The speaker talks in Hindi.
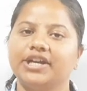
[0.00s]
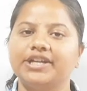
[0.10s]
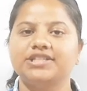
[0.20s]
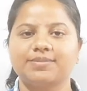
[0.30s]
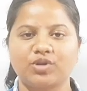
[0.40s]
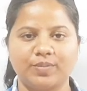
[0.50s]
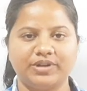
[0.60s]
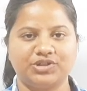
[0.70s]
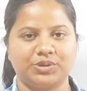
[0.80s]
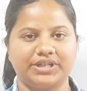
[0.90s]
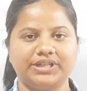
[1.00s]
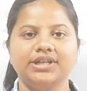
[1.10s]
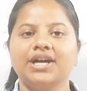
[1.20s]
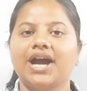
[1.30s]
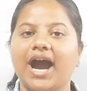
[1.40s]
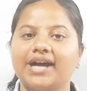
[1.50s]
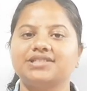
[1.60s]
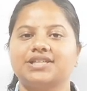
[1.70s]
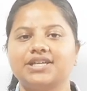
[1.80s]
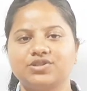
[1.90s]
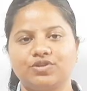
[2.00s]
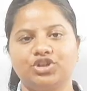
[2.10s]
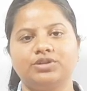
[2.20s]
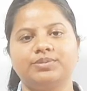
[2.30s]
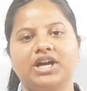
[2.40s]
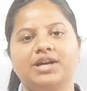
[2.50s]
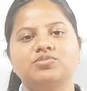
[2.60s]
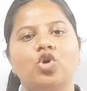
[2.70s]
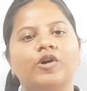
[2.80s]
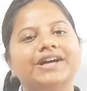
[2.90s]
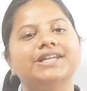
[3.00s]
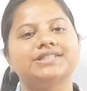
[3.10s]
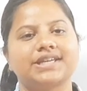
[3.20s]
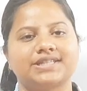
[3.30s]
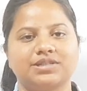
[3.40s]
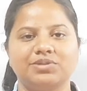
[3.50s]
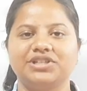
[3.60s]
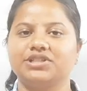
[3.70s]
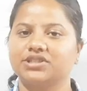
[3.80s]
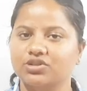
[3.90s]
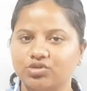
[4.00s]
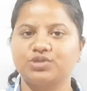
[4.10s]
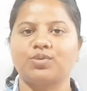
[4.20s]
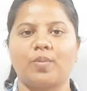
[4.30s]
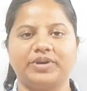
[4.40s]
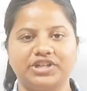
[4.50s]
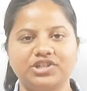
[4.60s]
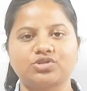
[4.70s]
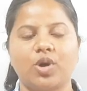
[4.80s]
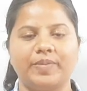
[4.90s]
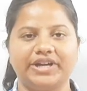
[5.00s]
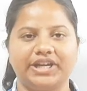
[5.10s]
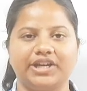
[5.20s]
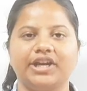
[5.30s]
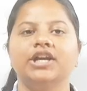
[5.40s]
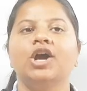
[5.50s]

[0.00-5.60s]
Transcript: इन सब को पढ़ चुके हैं आज की इस वीडियो में हम ओ एल एस एस्टिमेटर्स की कुछ प्रॉपर्टीज़ को पढ़ेंगे